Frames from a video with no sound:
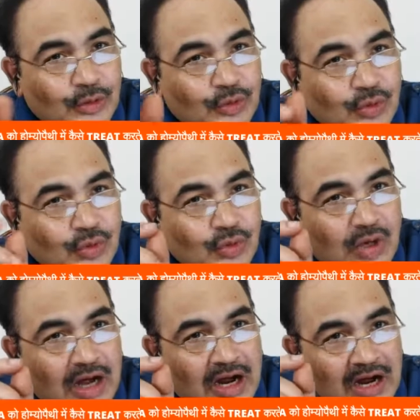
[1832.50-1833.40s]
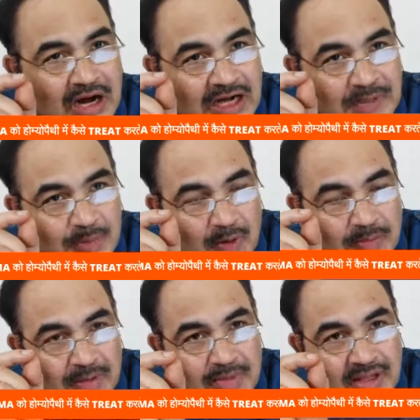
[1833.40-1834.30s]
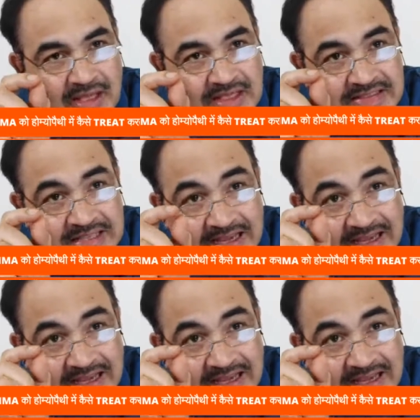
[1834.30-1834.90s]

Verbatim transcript: तो हार्ट प्रॉब्लम में इस सैक